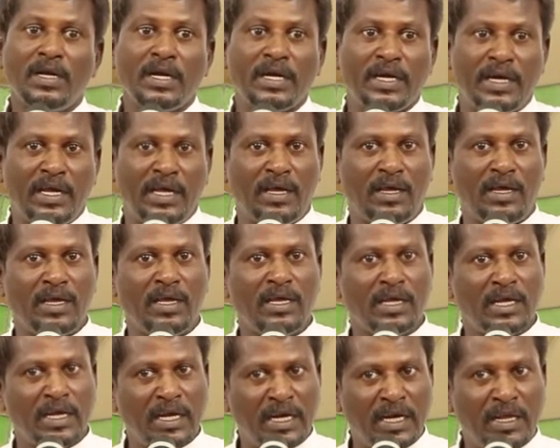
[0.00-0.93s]
நீ
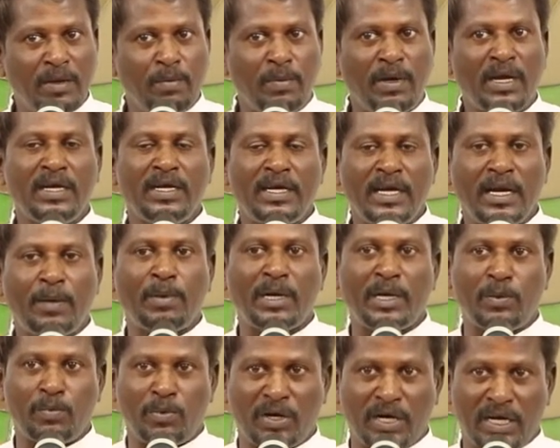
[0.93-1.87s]
இனிமேல் என்ன
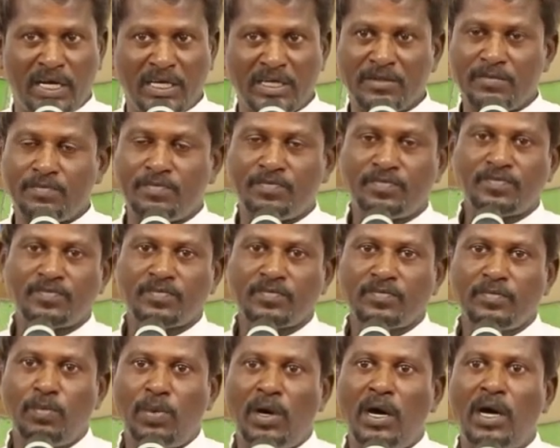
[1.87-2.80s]
பண்ண போகிற
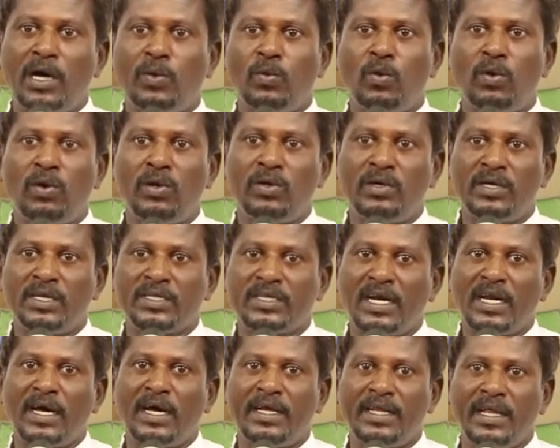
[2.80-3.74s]

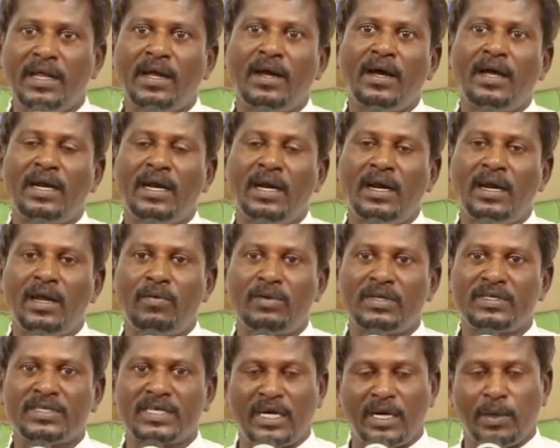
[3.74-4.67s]
பார்வோனிடத்தில் அதிகாரிகள்லாம்
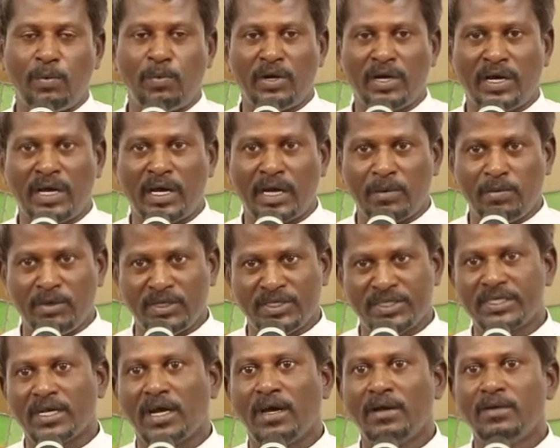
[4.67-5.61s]
வந்து சண்டை போட
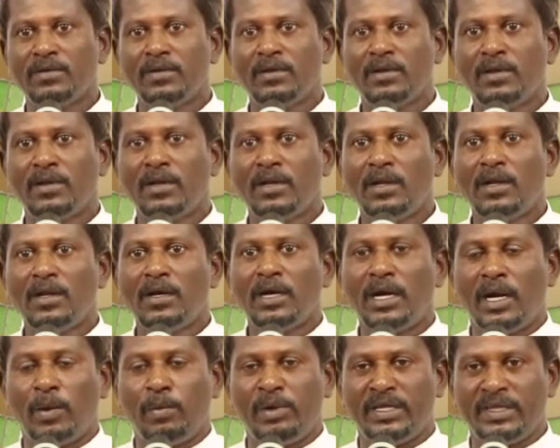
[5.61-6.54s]
ஆரம்பிச்சிட்டான்
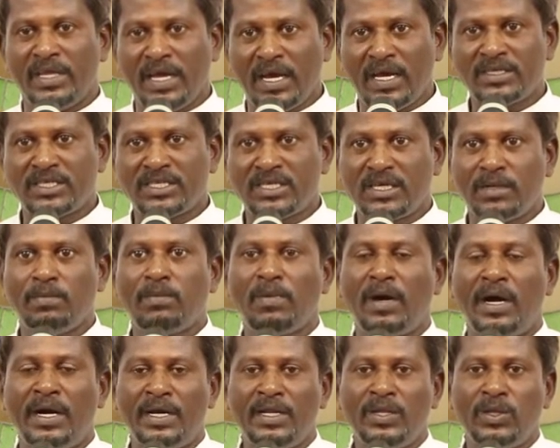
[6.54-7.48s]
நம்முடைய தேசம்
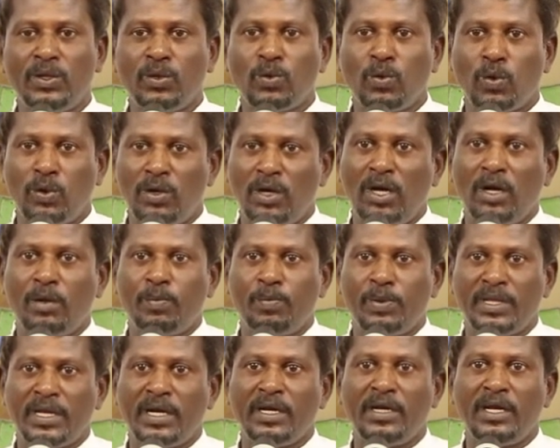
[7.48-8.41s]
அழிந்து
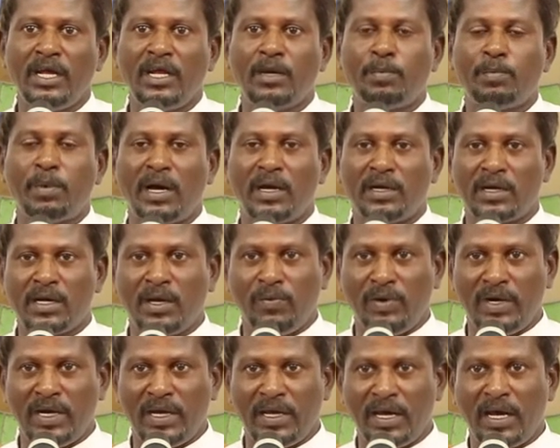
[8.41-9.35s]
கொண்டிருப்பதை நீர்
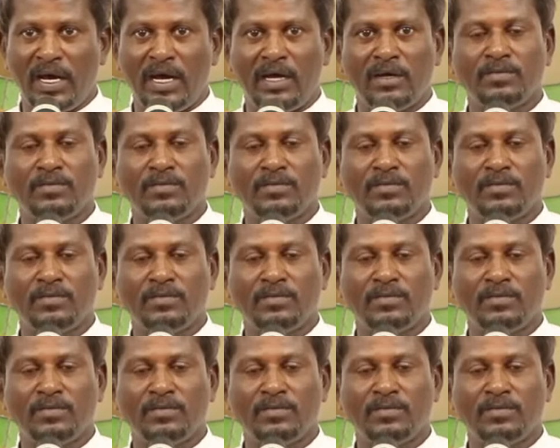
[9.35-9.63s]
பார்க்கவில்லையா